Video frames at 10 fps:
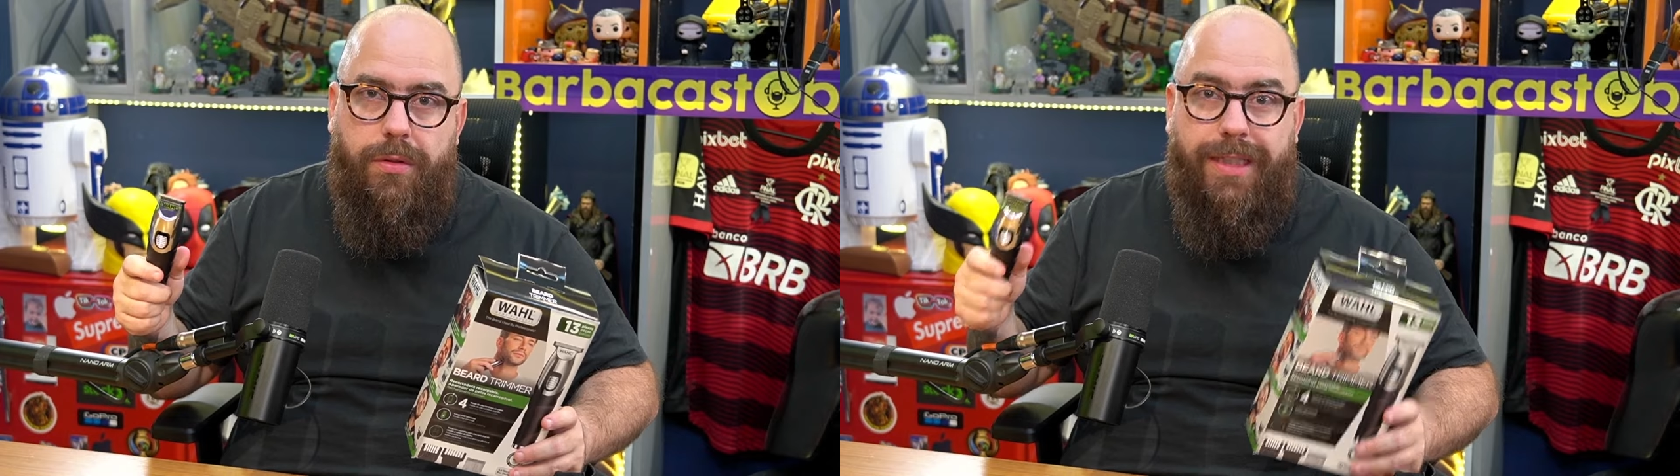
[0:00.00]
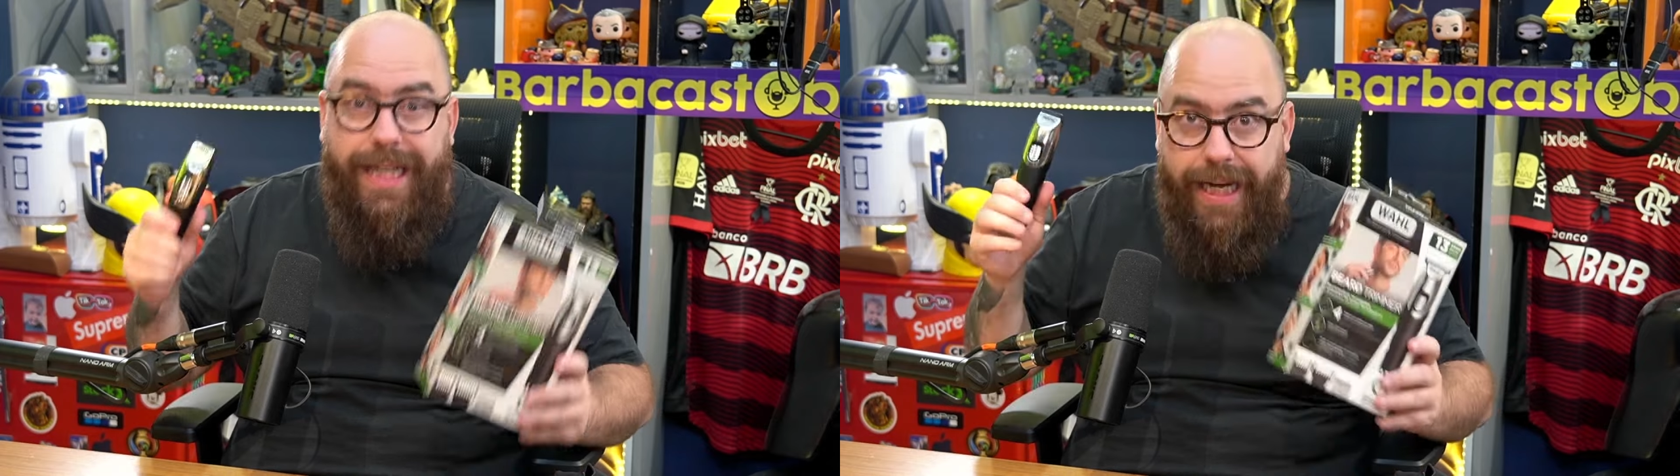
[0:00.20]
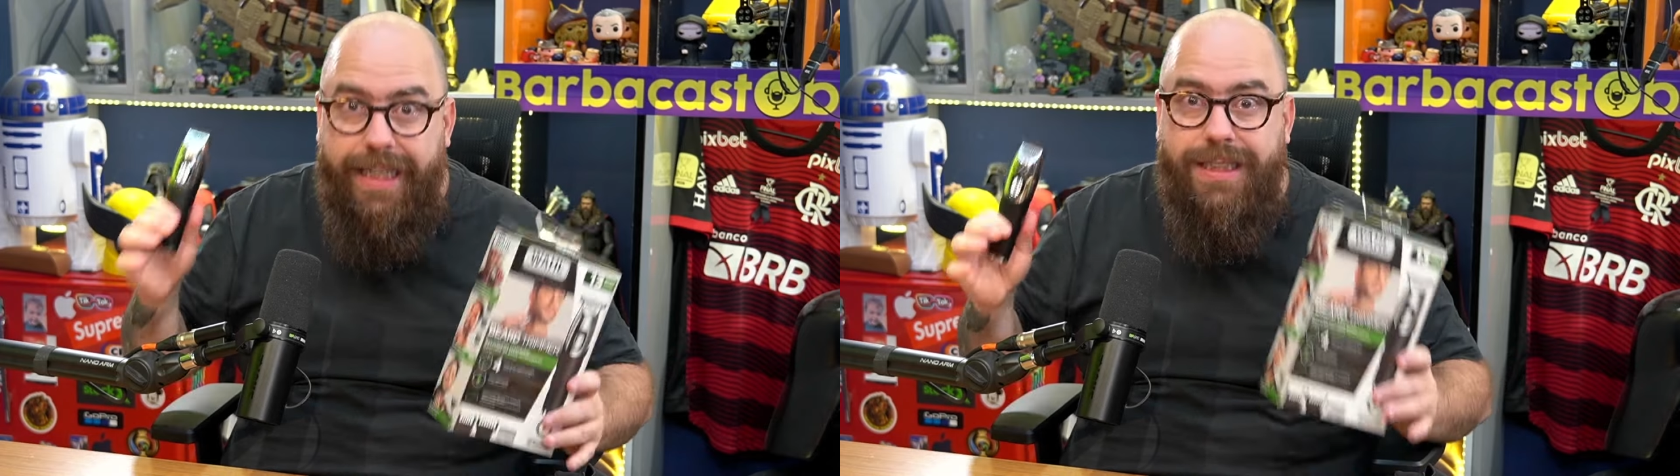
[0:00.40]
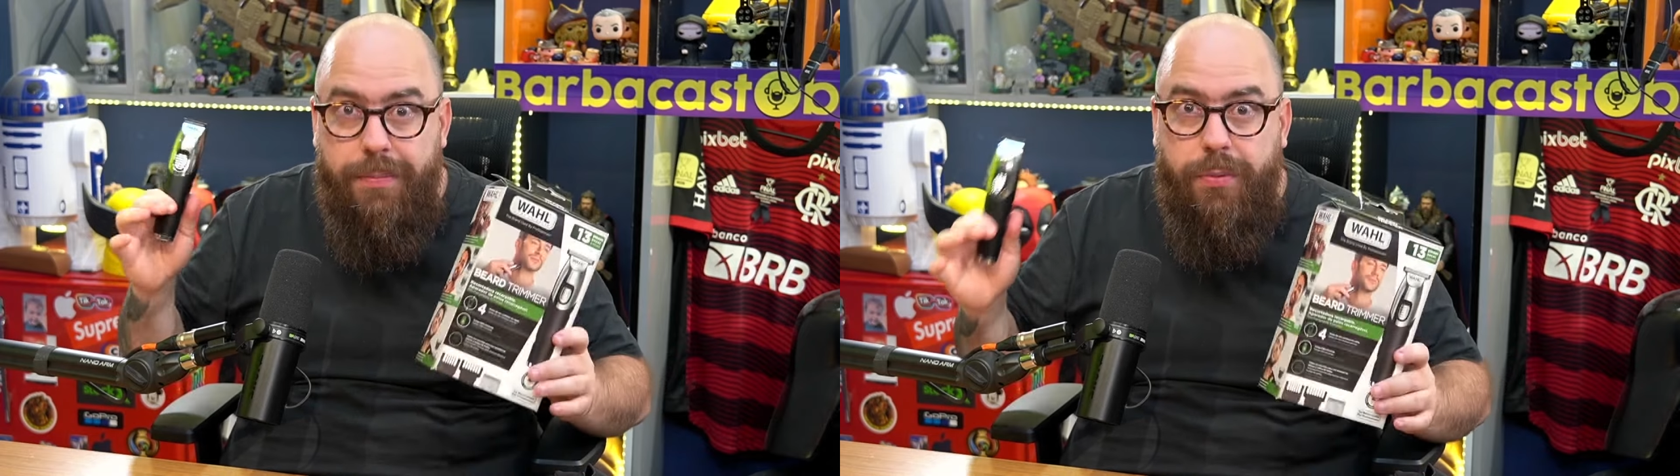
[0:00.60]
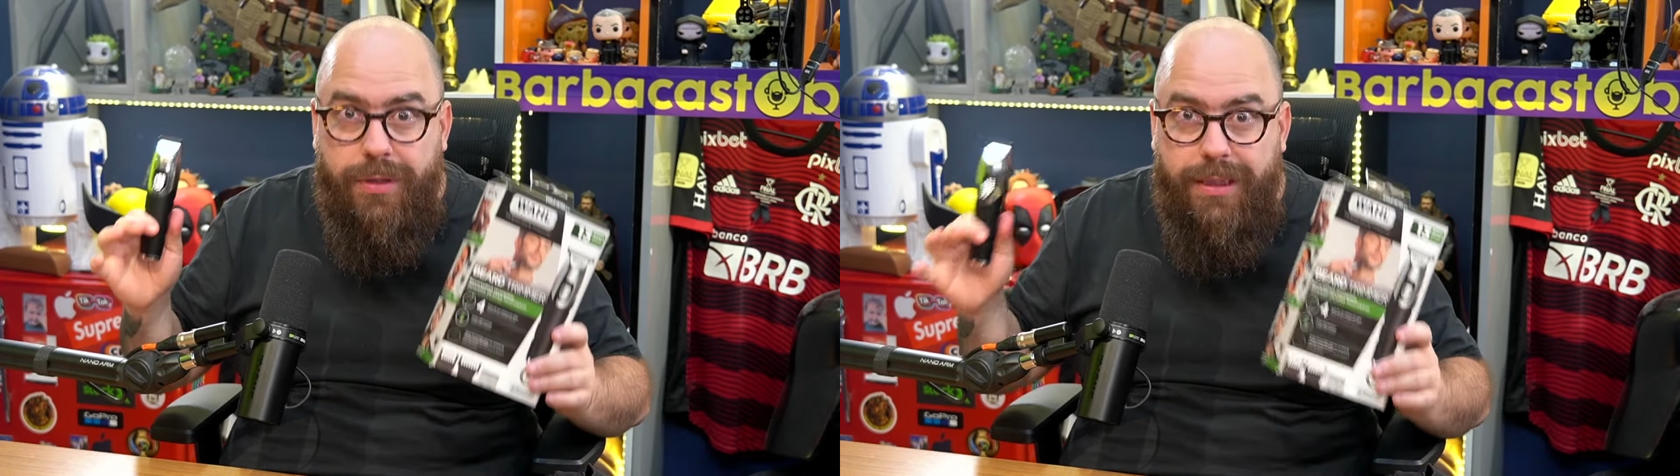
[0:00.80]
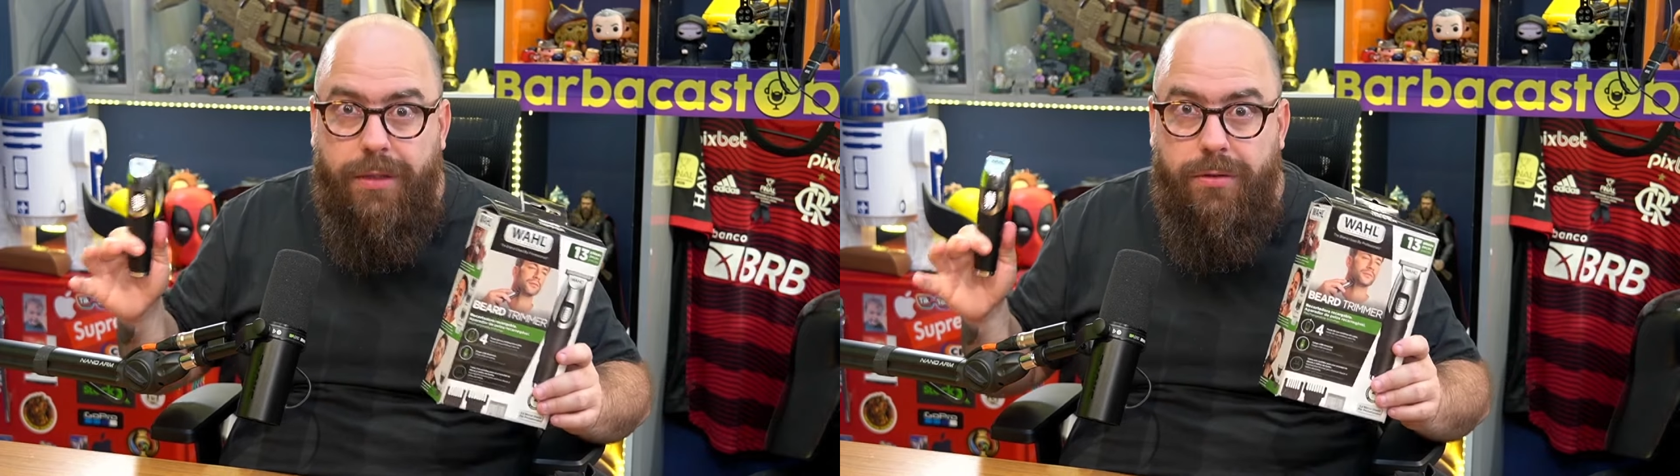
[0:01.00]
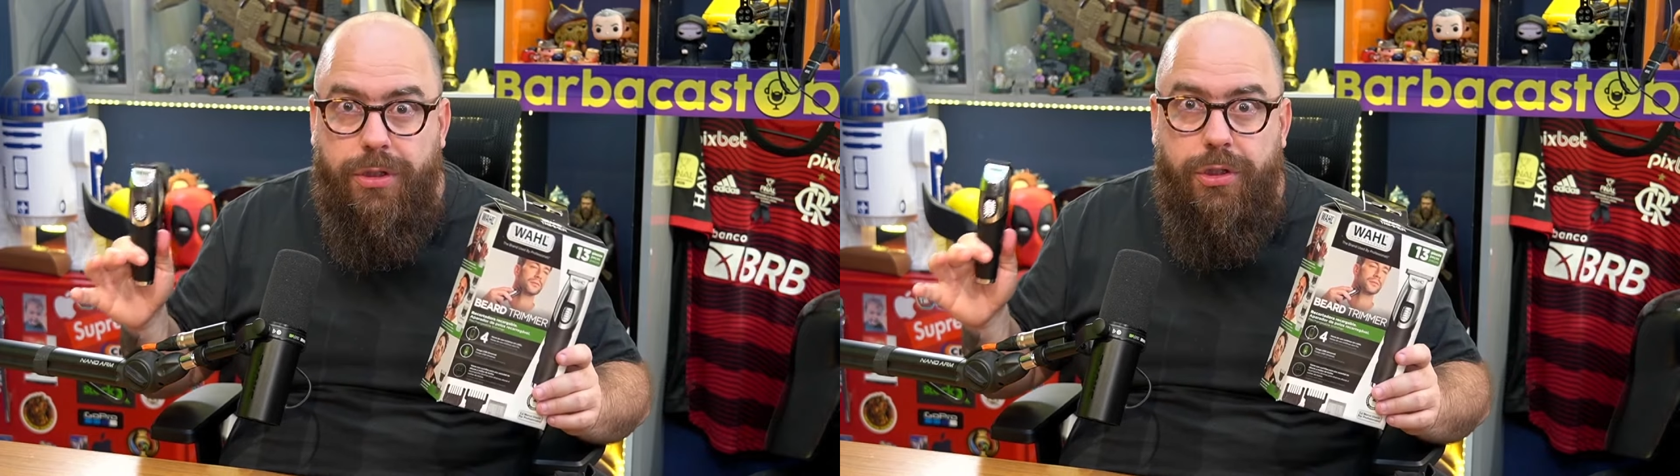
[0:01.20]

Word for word: 15% de